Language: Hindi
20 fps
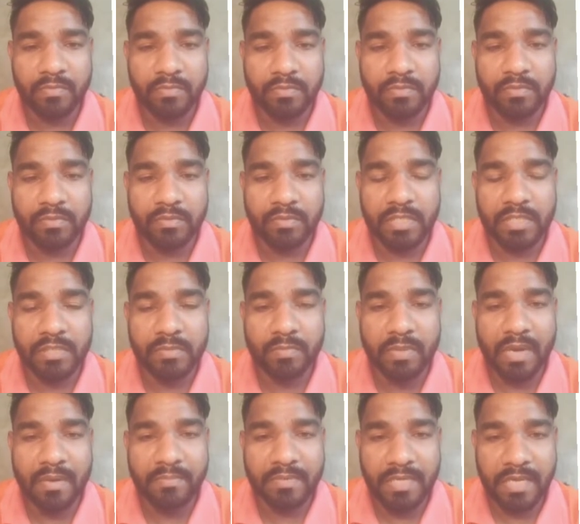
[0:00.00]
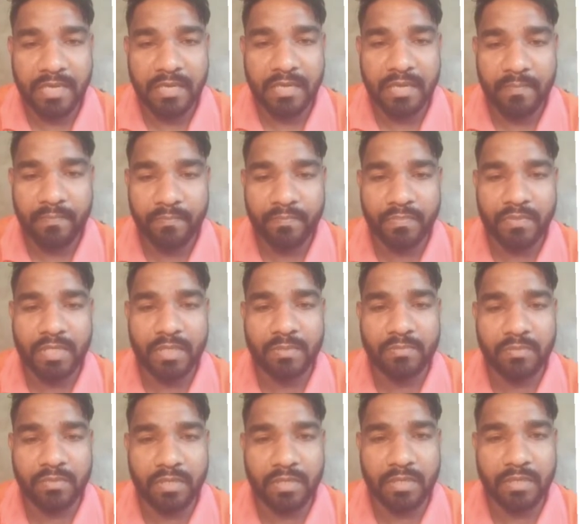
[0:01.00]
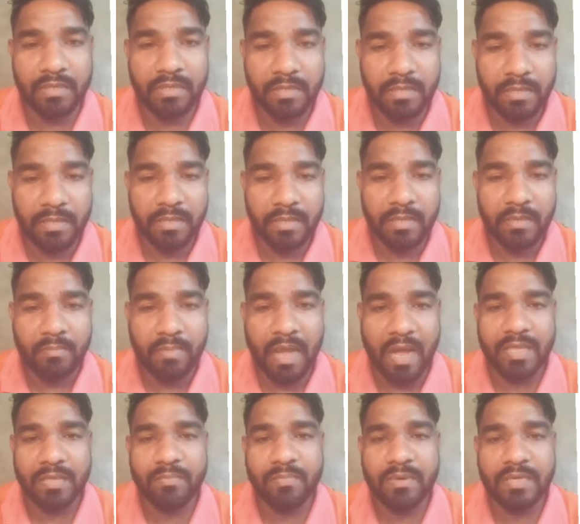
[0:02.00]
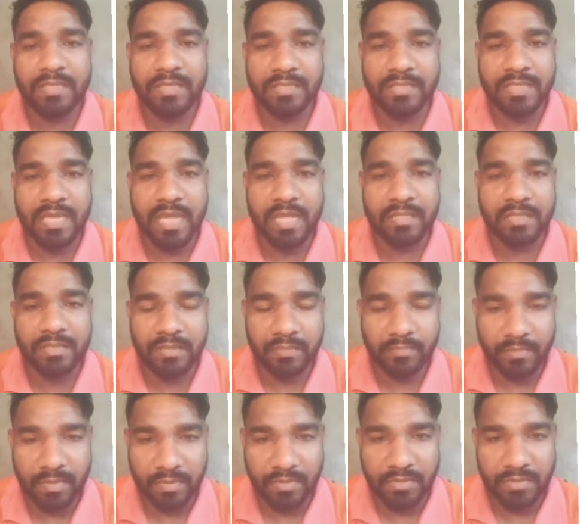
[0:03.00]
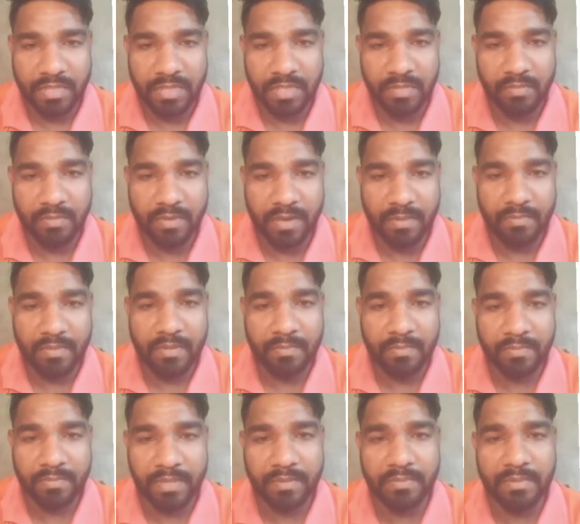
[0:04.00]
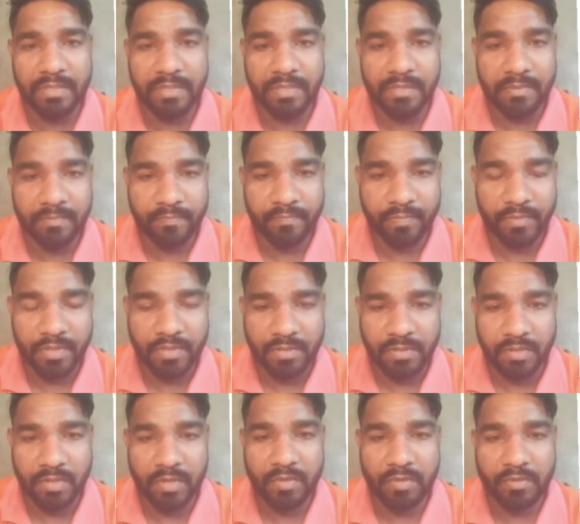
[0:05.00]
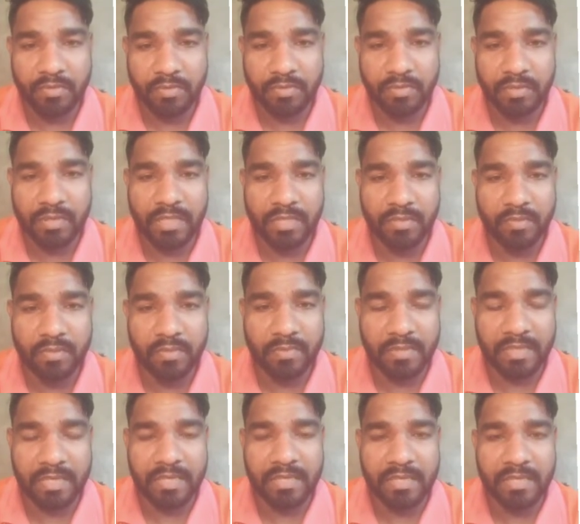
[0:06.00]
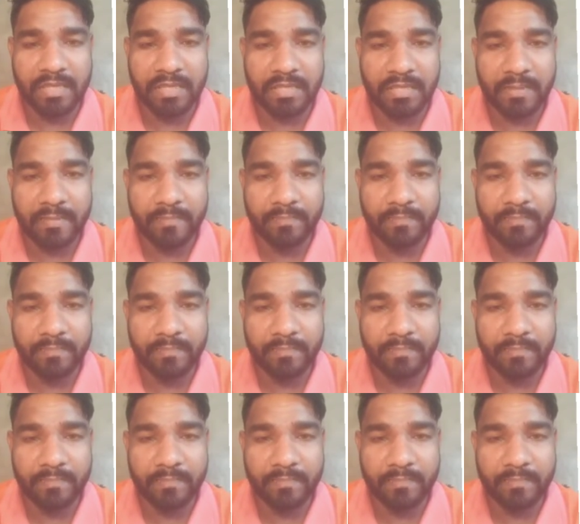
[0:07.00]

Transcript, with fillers: उनको जो है इन्फॉर्म किया गया तब जो है भारी बल के साथ पहुंचते हैं वहां पर फिर भी शव को जो है रोड पर रख करके